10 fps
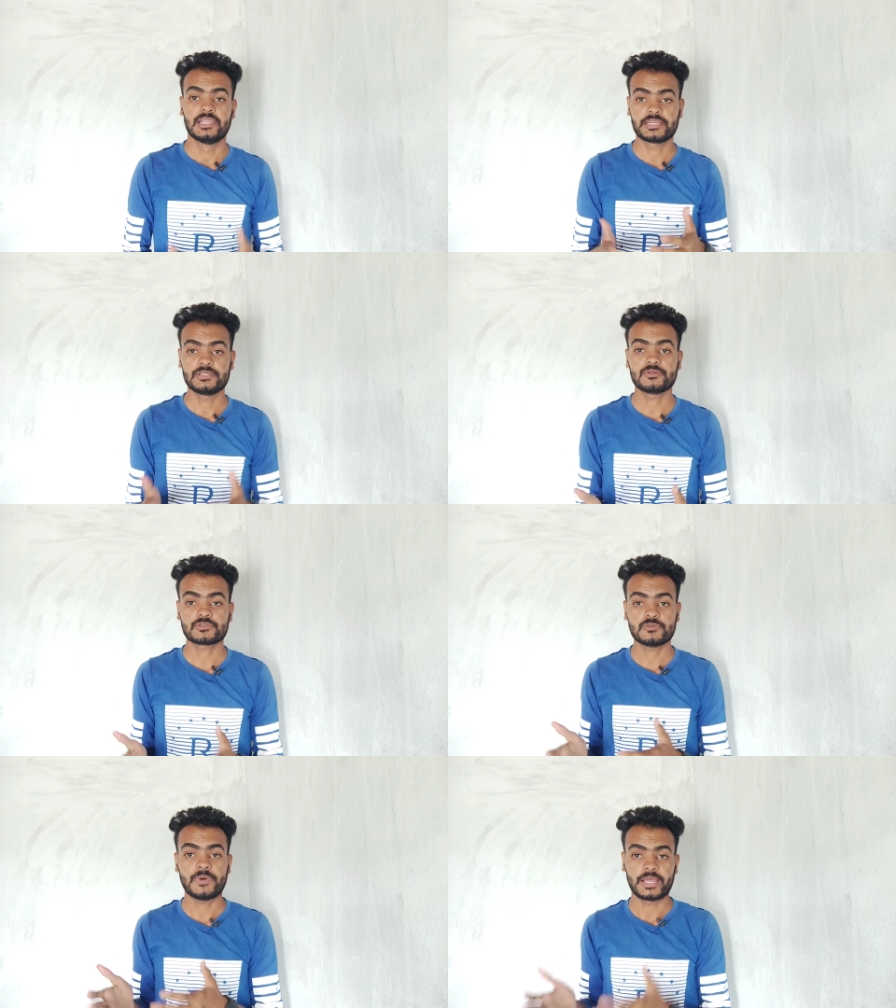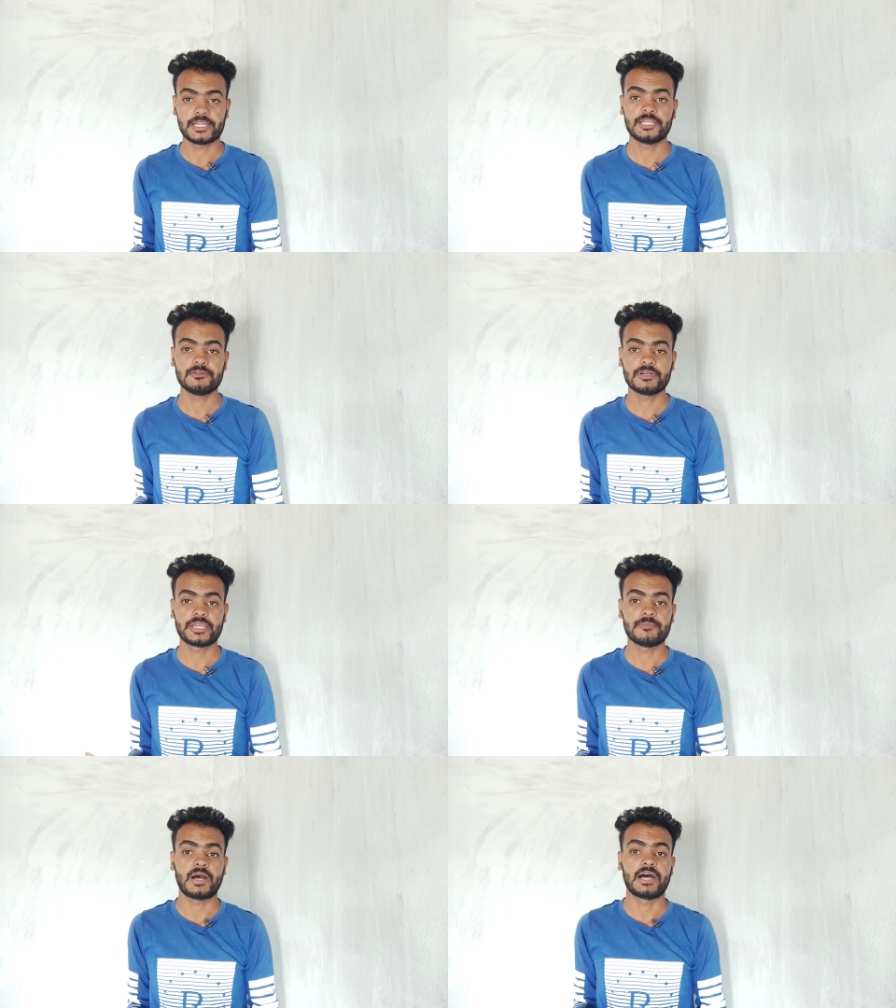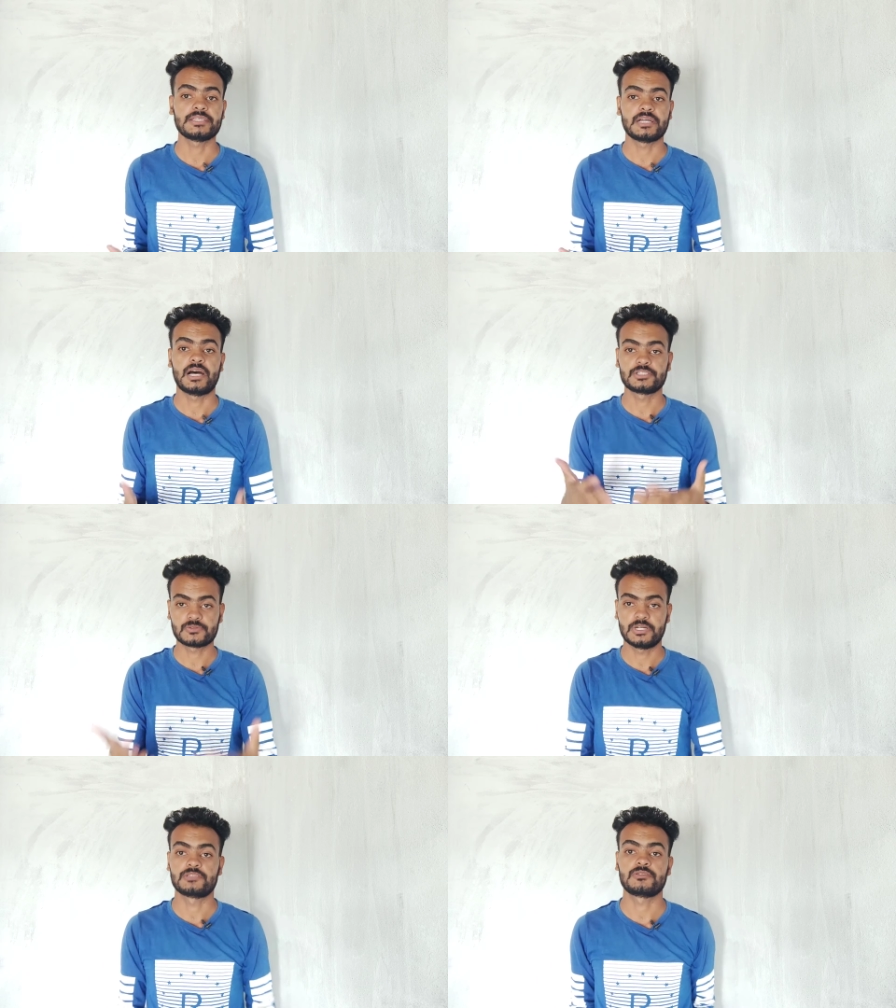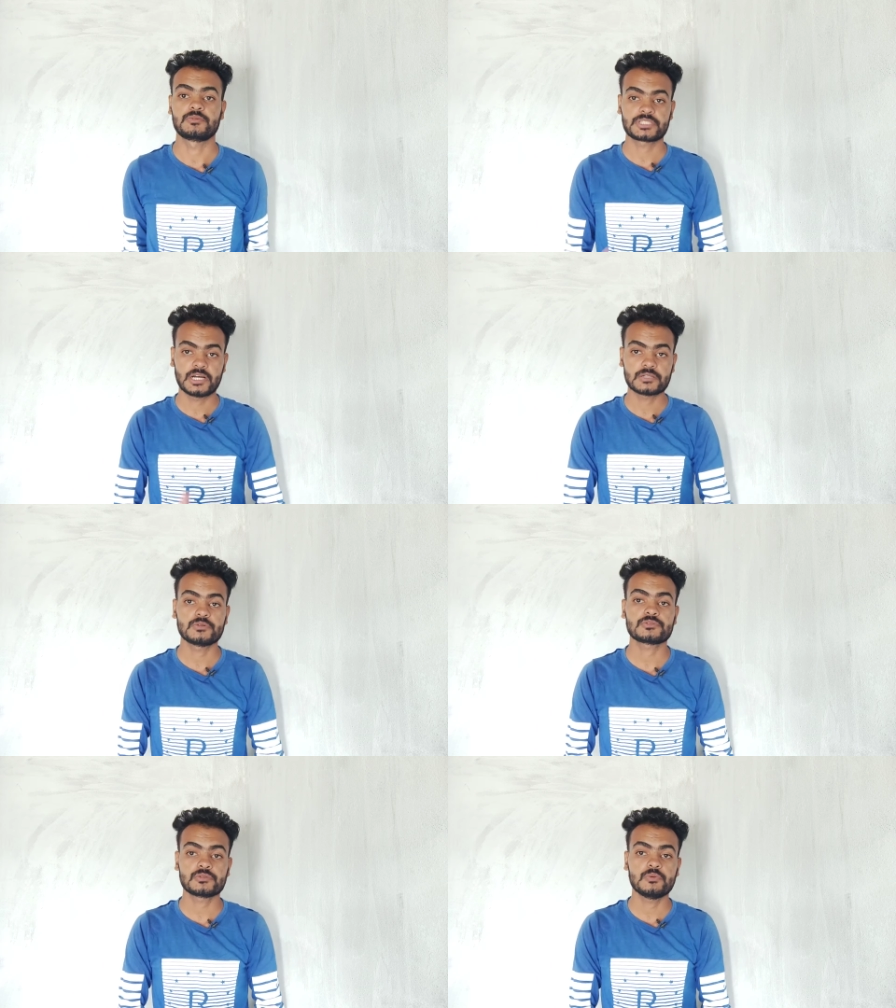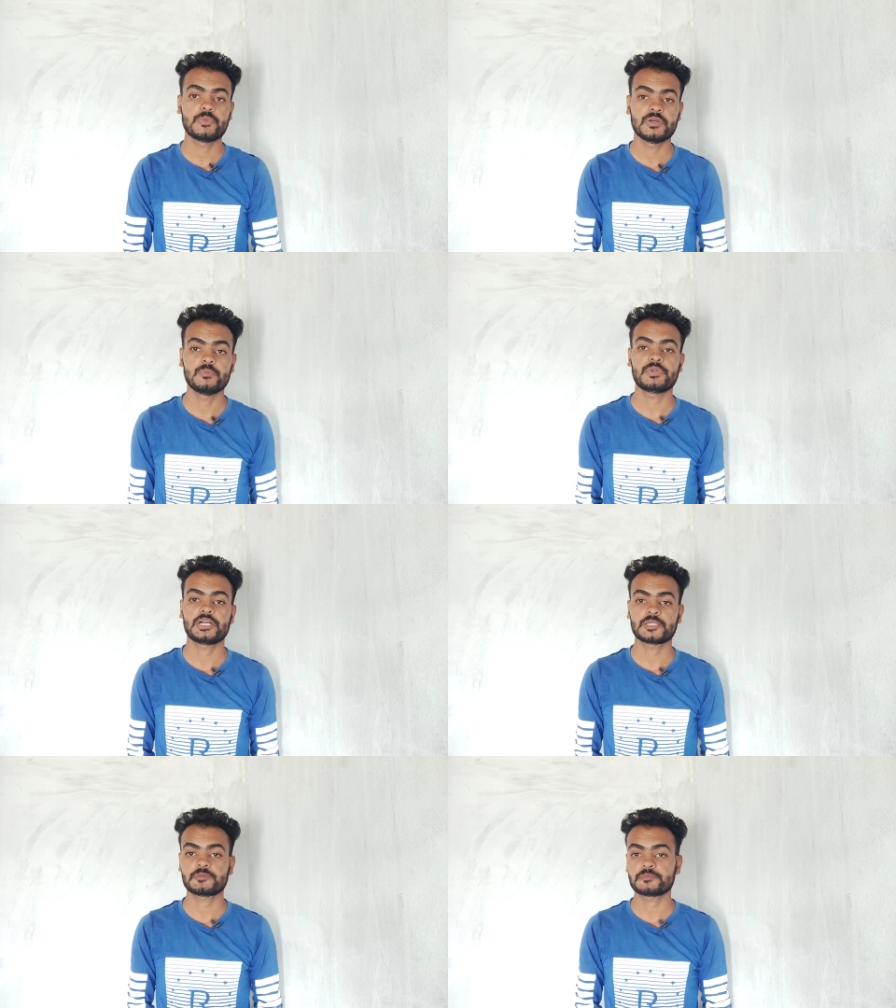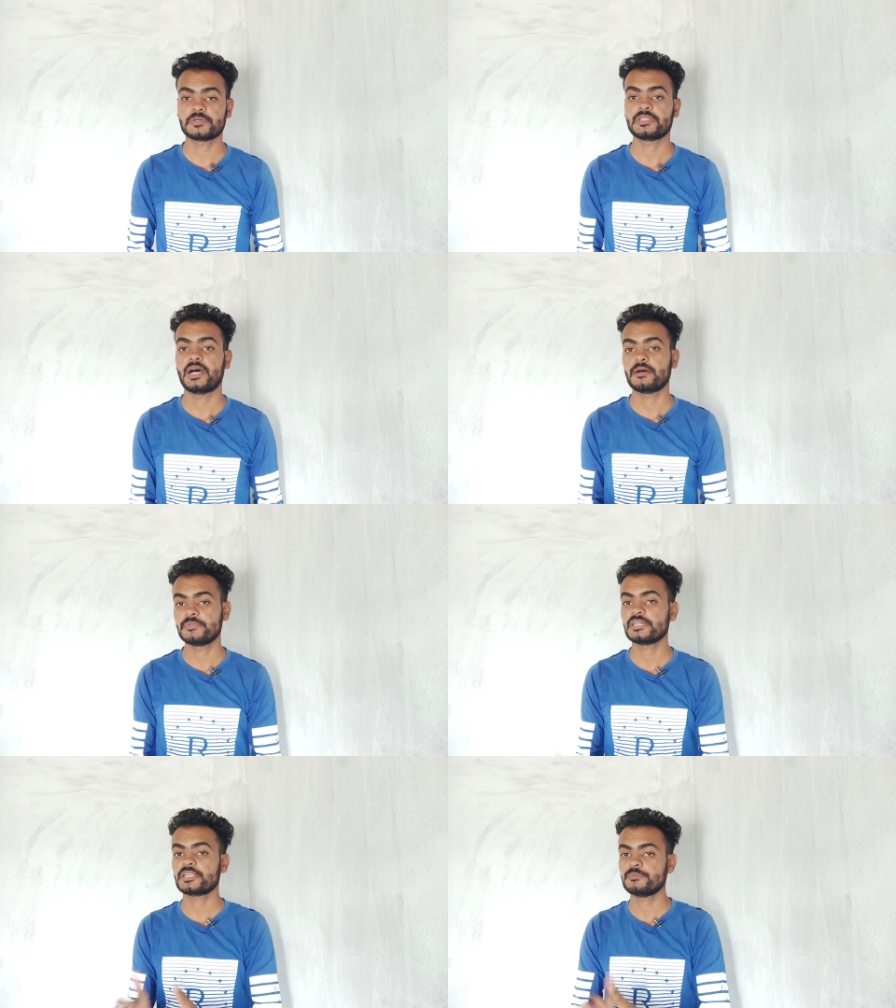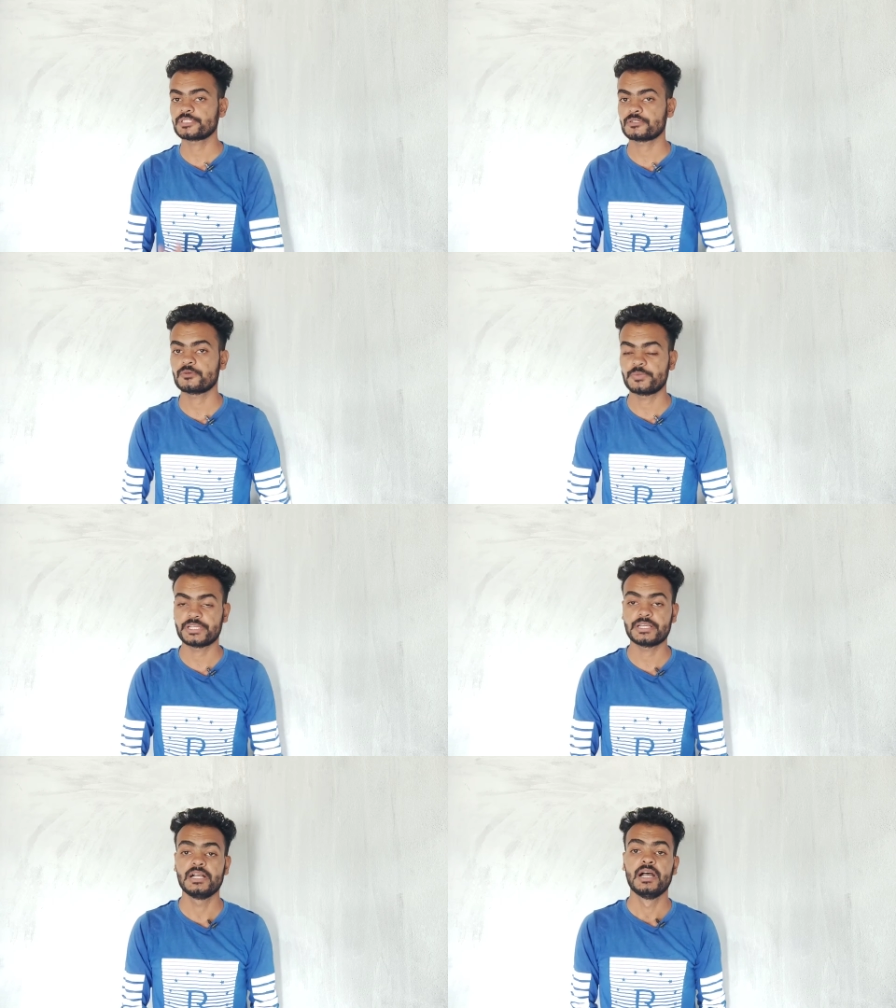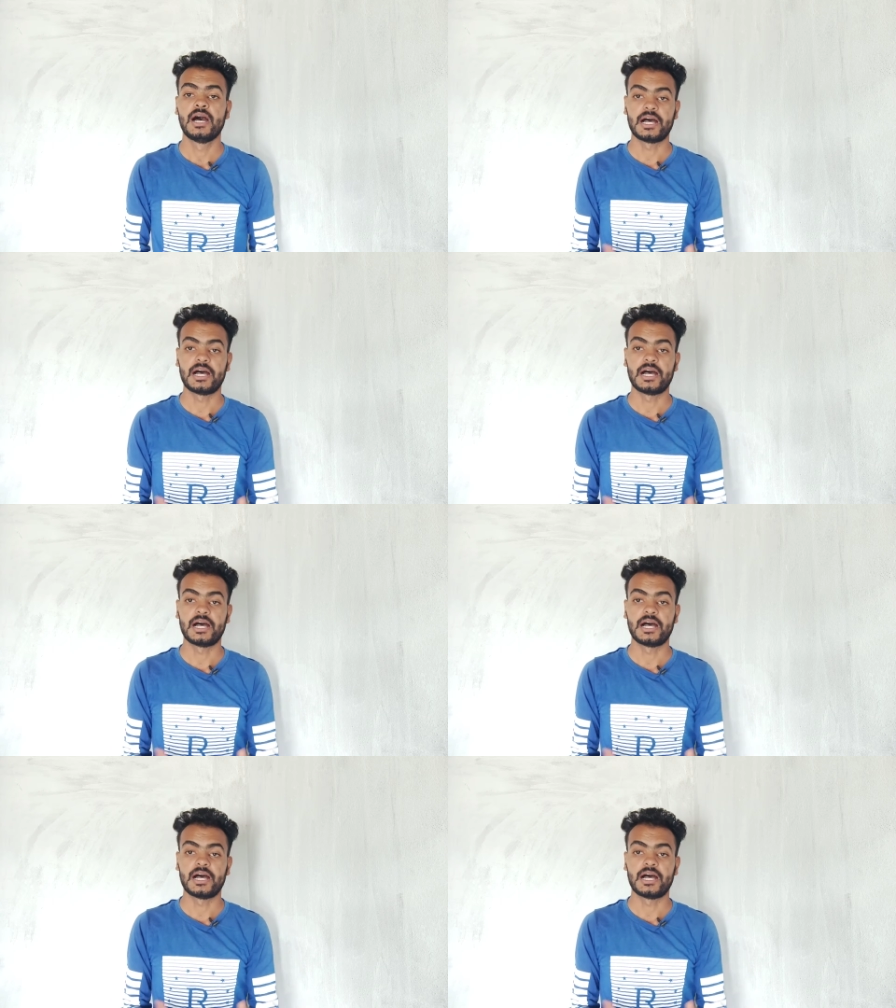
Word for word: लेकिन दोस्तों फाइनली वो गेम आज आ चुका है तो नमस्कार दोस्तों मैं हूं प्रकाश पुष्पत आप देख रहे हैं मिस्टर ओपीटेक